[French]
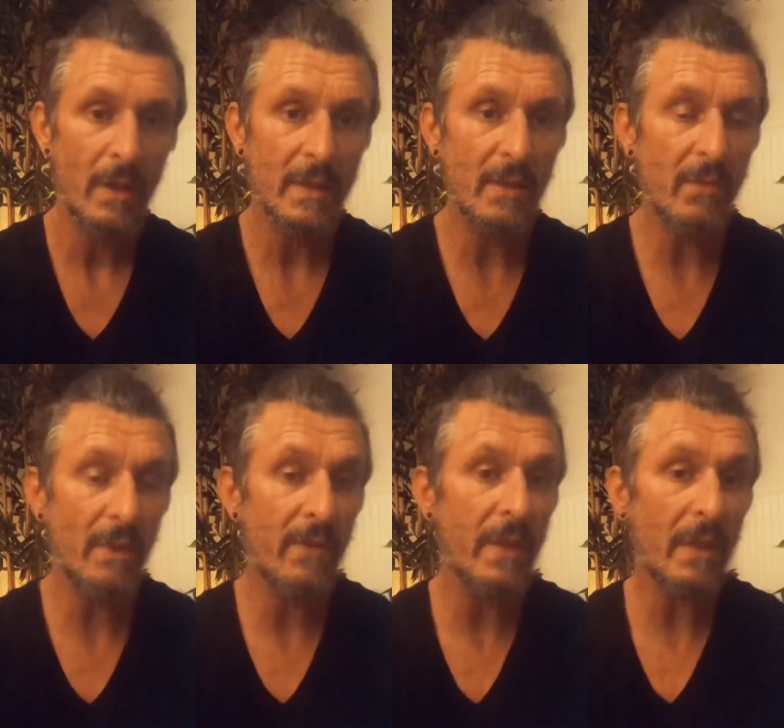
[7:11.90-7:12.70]
si vous
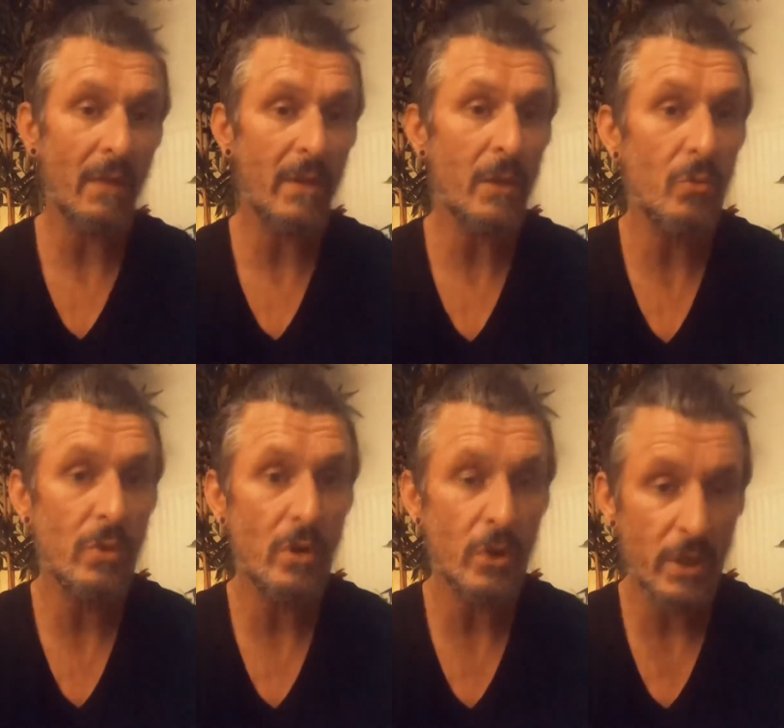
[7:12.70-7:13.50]
aviez travaillé tout
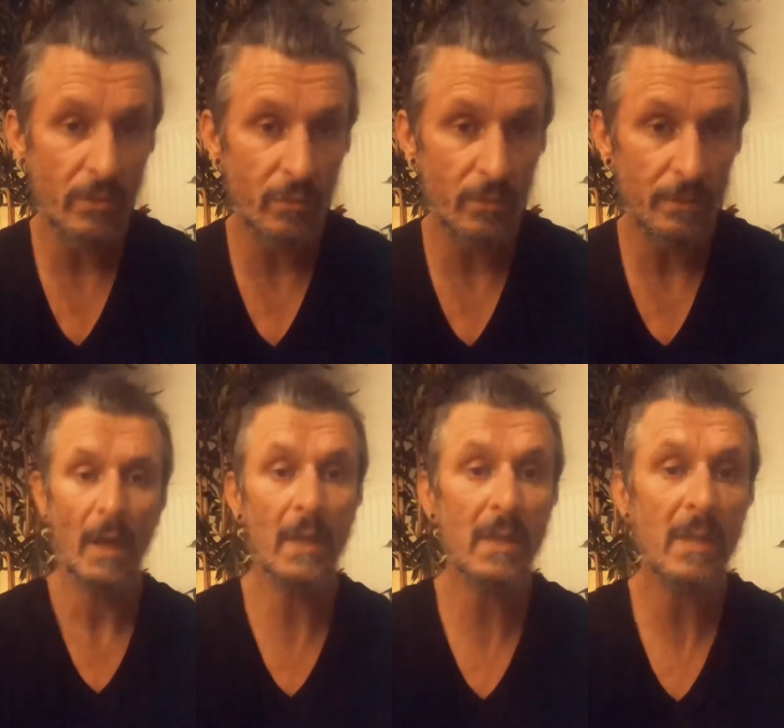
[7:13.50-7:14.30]
seul chez vous.
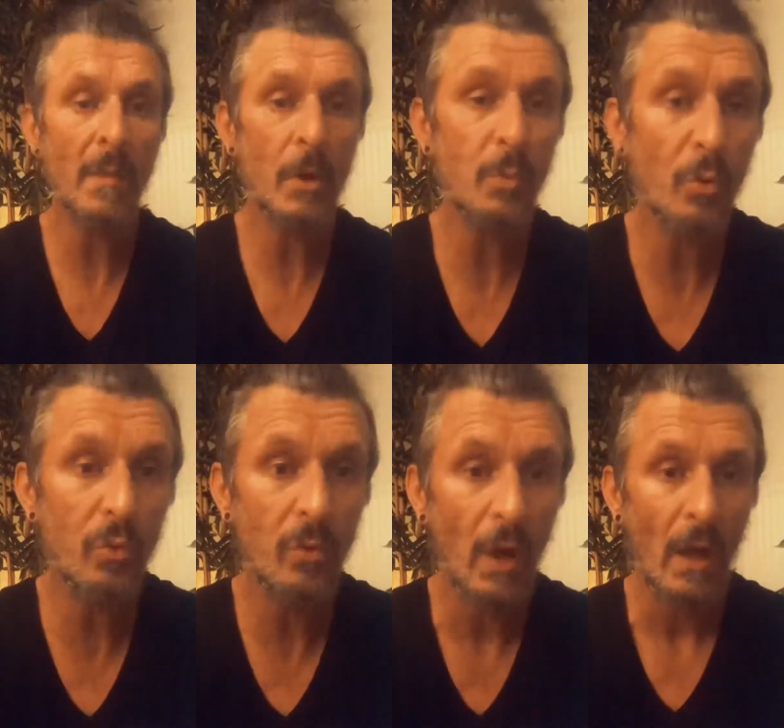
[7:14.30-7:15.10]
Et ça, ça marche pour tout.